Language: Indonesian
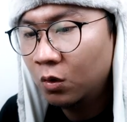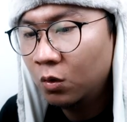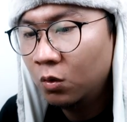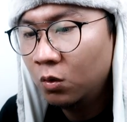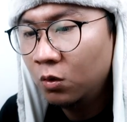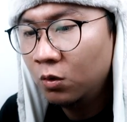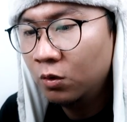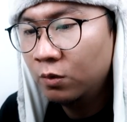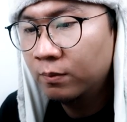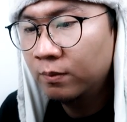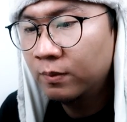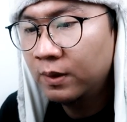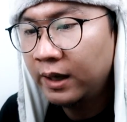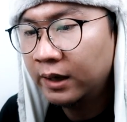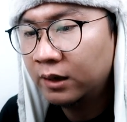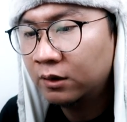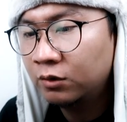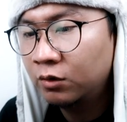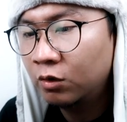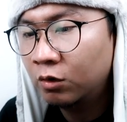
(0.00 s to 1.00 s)
Oh,
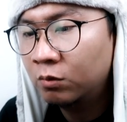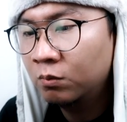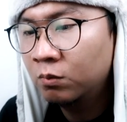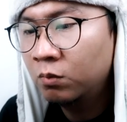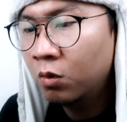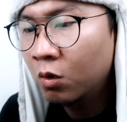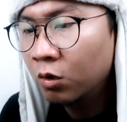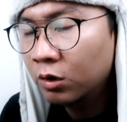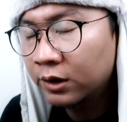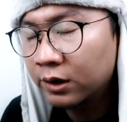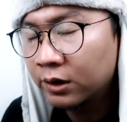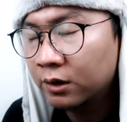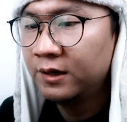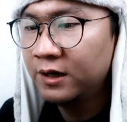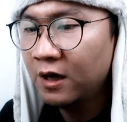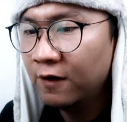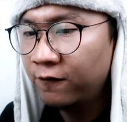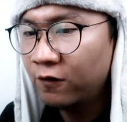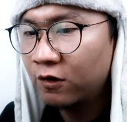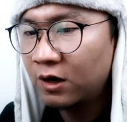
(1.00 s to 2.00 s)
Black Dog Bone.
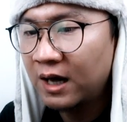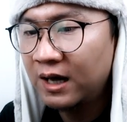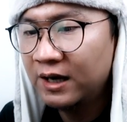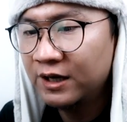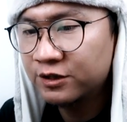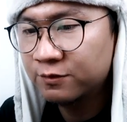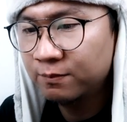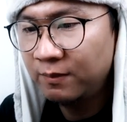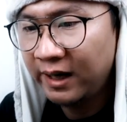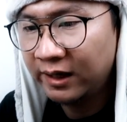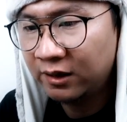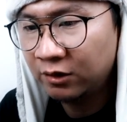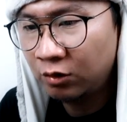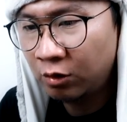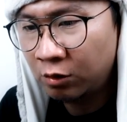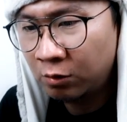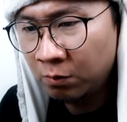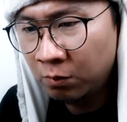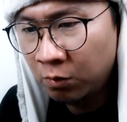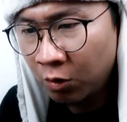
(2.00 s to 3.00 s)
Dia vokalis Black
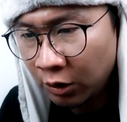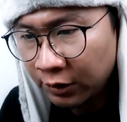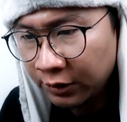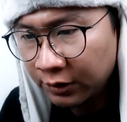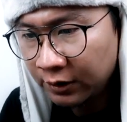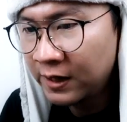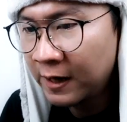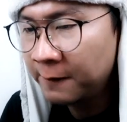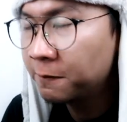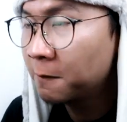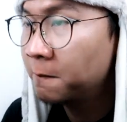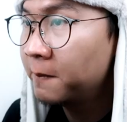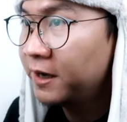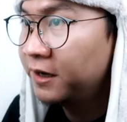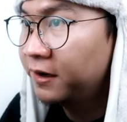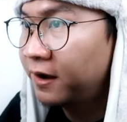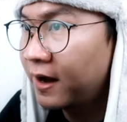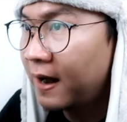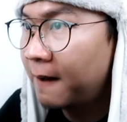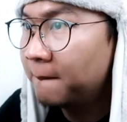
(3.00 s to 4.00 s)
Dog Bone dan
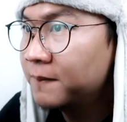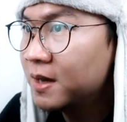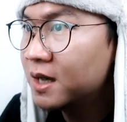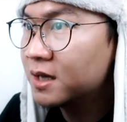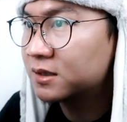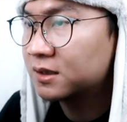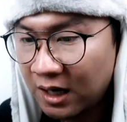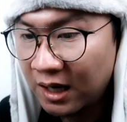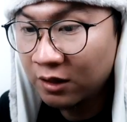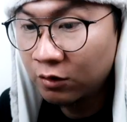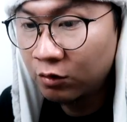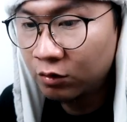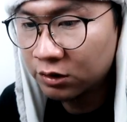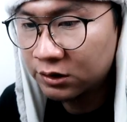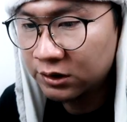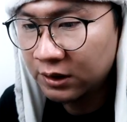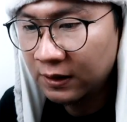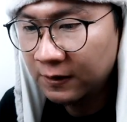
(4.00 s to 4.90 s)
pemain drumnya sekaligus